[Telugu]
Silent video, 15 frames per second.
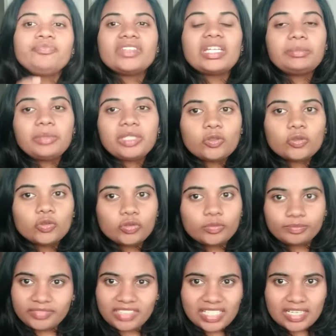నేను మీకు
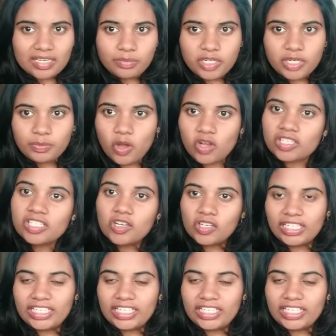డిస్క్రిప్షన్ బాక్స్లో ఒక